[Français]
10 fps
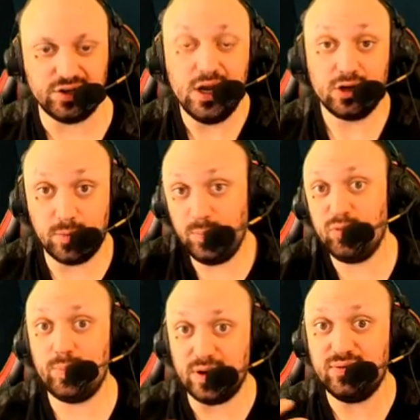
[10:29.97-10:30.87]
Comme il
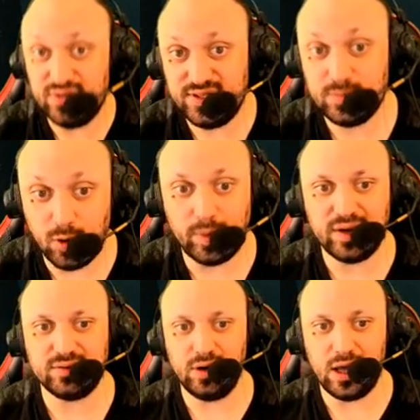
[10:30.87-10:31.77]
pouvait pas être physiquement
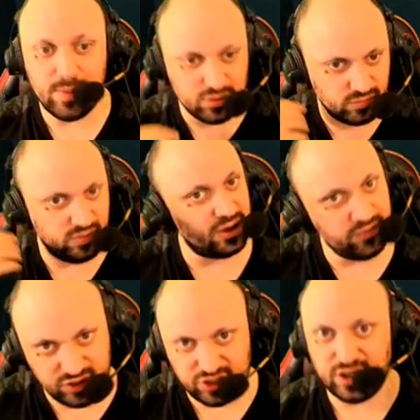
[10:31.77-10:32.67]
présent là, bah, il devait
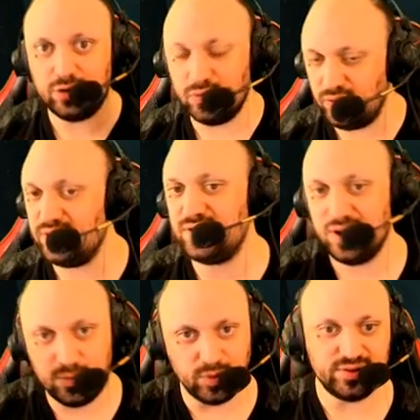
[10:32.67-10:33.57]
réfléchir, il devait
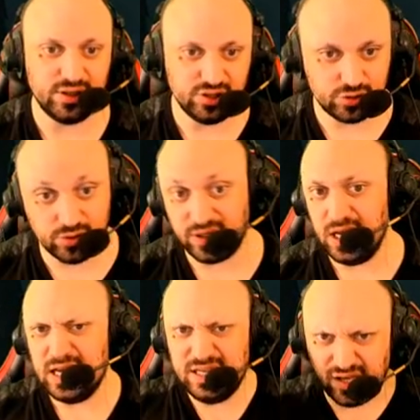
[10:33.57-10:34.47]
essayer de penser à des choses,
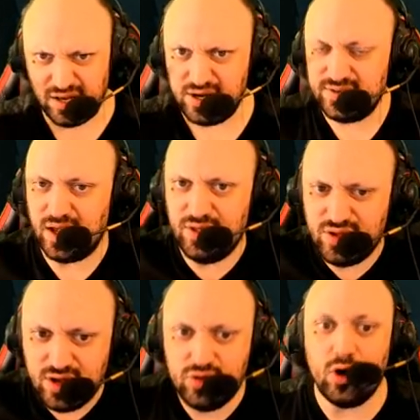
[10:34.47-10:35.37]
il canalisait un
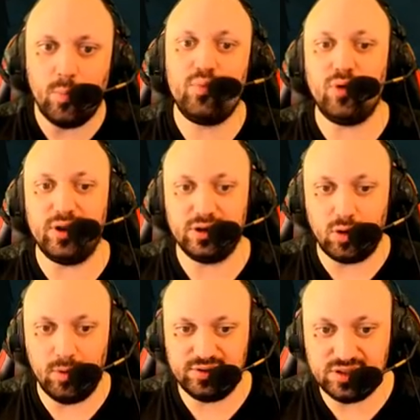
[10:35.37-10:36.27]
énorme pouvoir
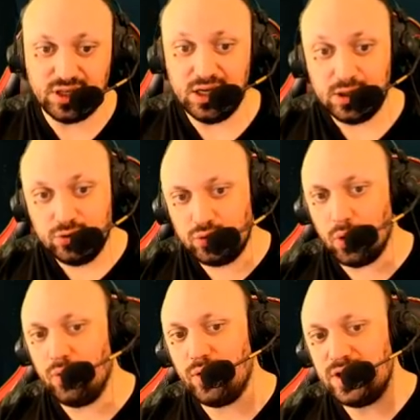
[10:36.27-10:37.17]
nécromantique. Du coup on
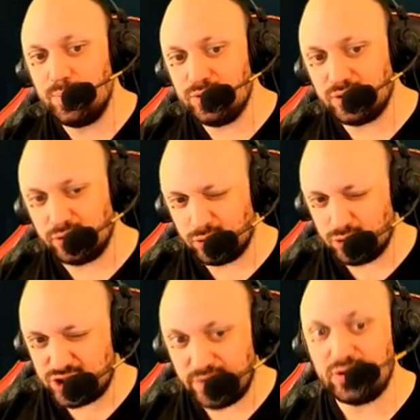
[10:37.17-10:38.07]
le voyait plus en tant que
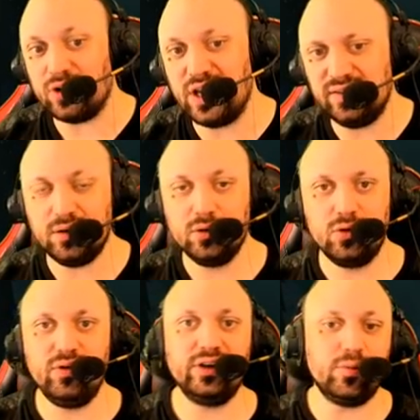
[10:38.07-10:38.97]
chef d'orchestre que
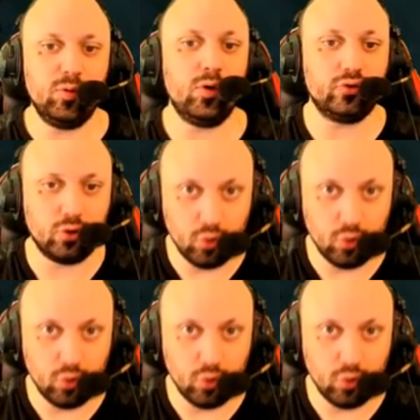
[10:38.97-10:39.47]
véritablement en tant que gros